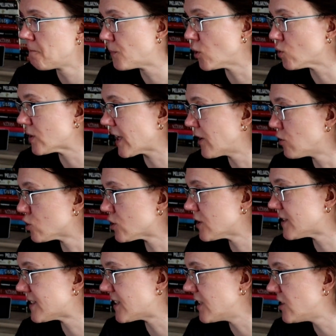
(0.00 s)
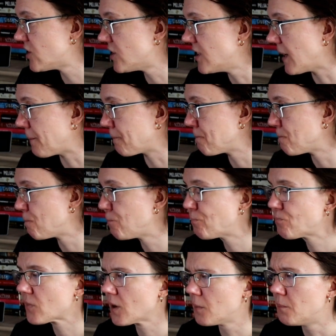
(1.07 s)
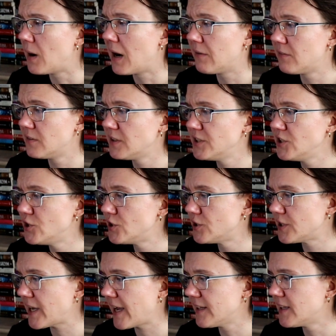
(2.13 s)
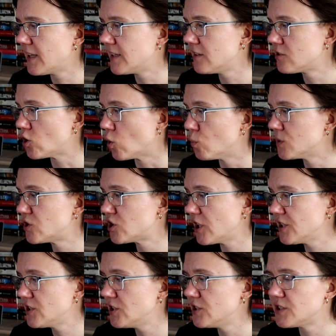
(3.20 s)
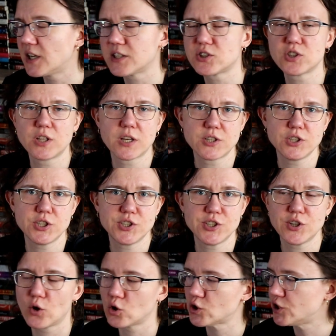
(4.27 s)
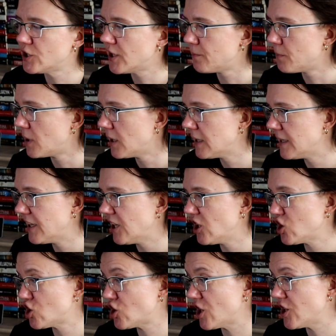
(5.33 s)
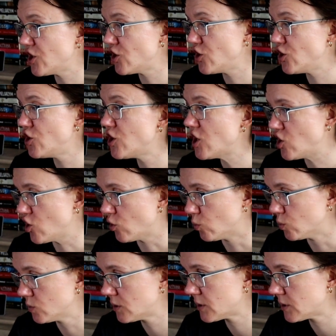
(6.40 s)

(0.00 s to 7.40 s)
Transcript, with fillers: 5 stycznia ma wyjść Eden tom trzeci za 48,60.